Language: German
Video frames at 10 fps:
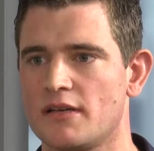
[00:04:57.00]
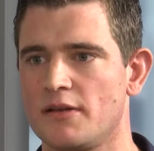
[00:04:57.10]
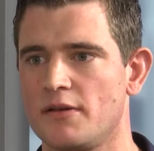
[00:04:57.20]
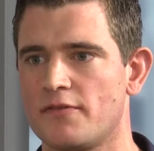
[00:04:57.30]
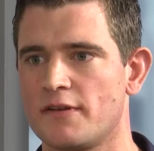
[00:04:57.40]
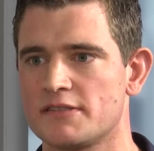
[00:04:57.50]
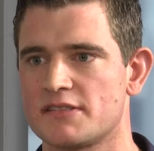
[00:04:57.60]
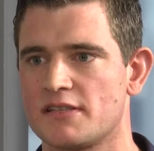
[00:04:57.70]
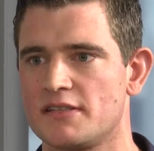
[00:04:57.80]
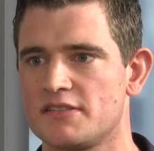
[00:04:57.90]
da die
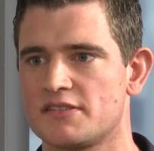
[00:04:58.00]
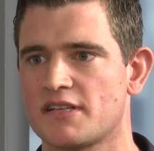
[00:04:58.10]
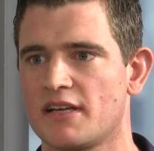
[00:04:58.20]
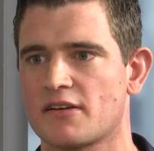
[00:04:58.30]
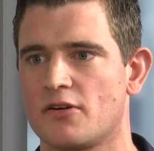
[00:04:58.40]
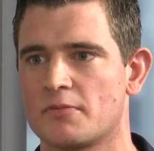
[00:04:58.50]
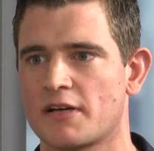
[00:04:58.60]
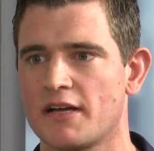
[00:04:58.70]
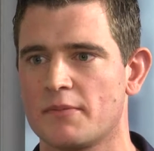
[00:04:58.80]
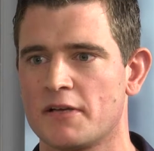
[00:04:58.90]
Pflanze an diesem Zeitraum
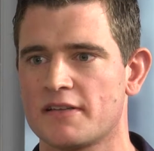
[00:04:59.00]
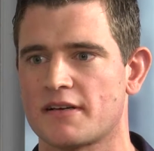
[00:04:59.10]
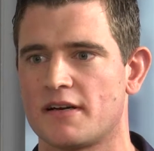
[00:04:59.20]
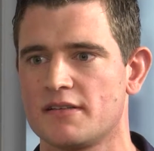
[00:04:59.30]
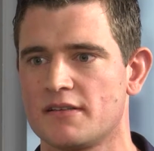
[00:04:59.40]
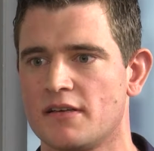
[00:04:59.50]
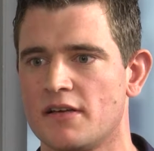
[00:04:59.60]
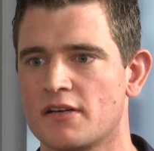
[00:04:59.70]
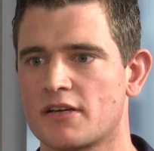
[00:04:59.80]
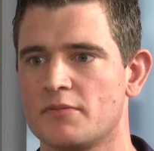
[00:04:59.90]
keine Blätter hat,
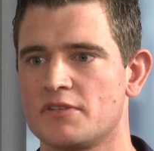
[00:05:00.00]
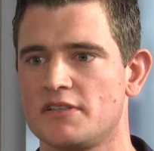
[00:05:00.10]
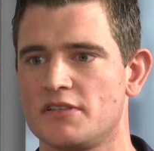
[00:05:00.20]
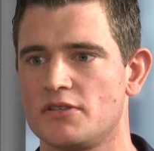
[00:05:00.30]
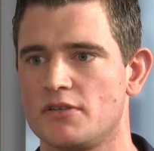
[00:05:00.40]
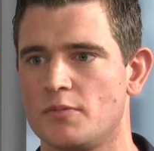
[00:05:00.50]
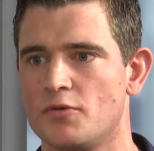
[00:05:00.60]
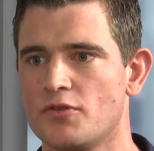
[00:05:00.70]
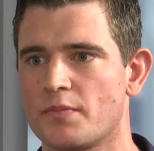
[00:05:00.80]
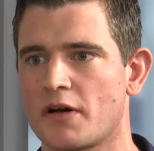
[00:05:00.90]
kann man die
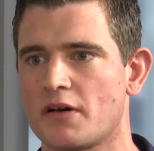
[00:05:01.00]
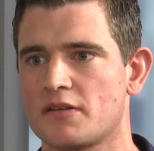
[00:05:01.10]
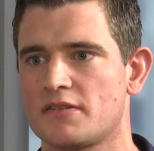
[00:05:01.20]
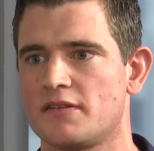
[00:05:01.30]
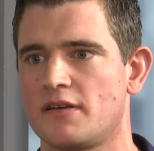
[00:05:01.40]
Blütepracht